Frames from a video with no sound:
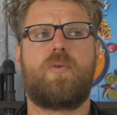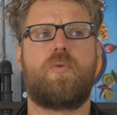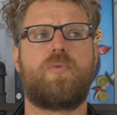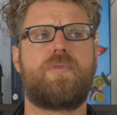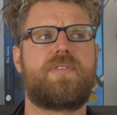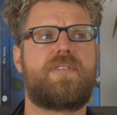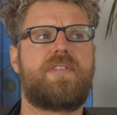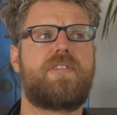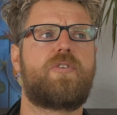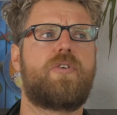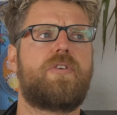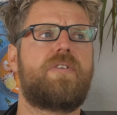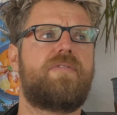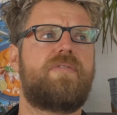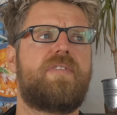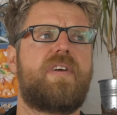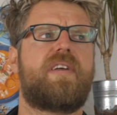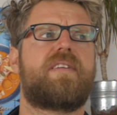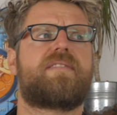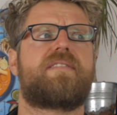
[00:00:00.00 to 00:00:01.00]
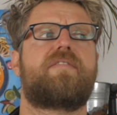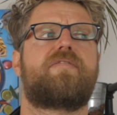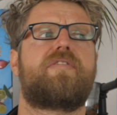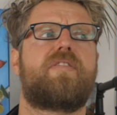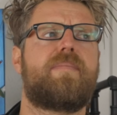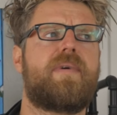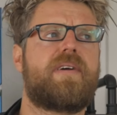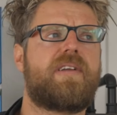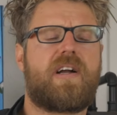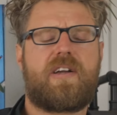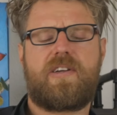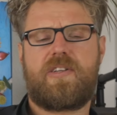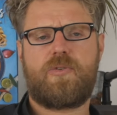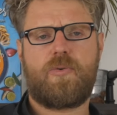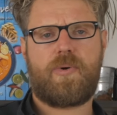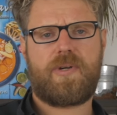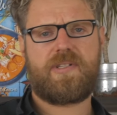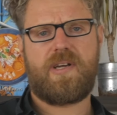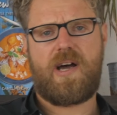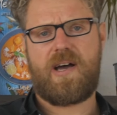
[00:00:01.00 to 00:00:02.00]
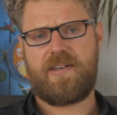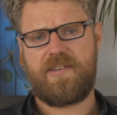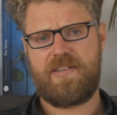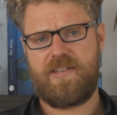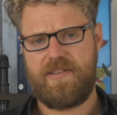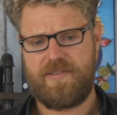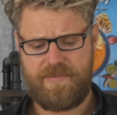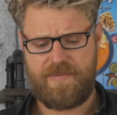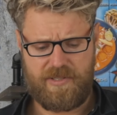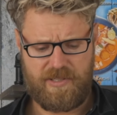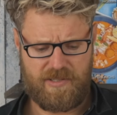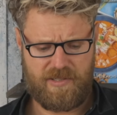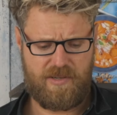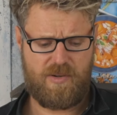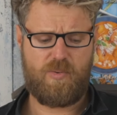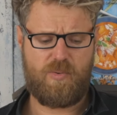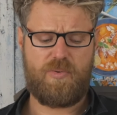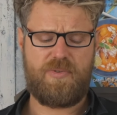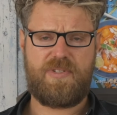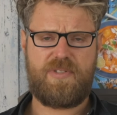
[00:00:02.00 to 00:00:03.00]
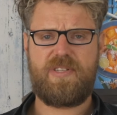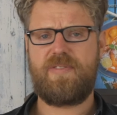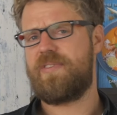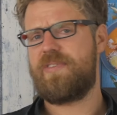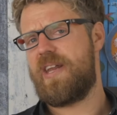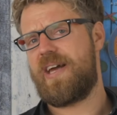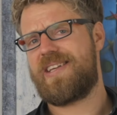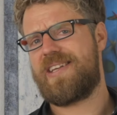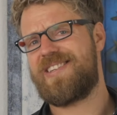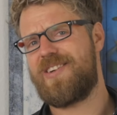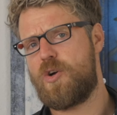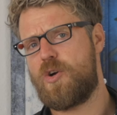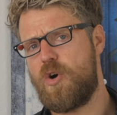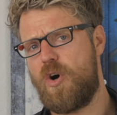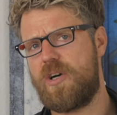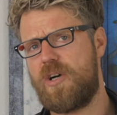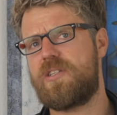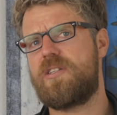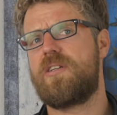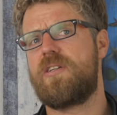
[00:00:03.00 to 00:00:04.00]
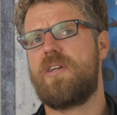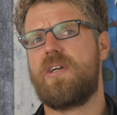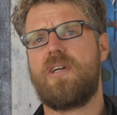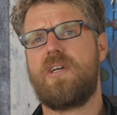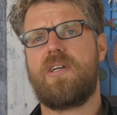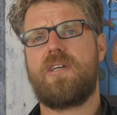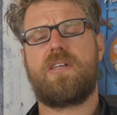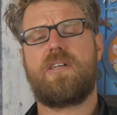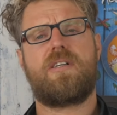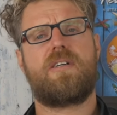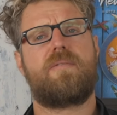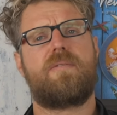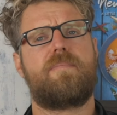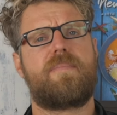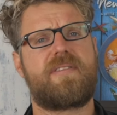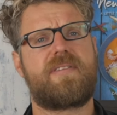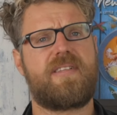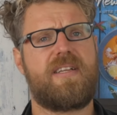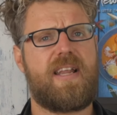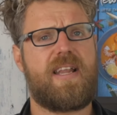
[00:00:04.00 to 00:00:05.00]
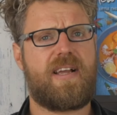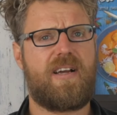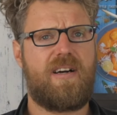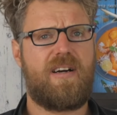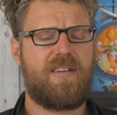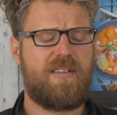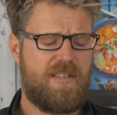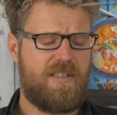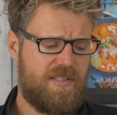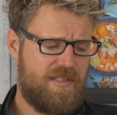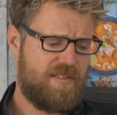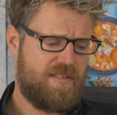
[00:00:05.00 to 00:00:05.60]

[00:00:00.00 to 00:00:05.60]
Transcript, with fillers: Und die könnten wir jetzt einfach mal Yakitori Tare nennen, ja. Und die wird eigentlich gekocht, äh, ein bisschen länger.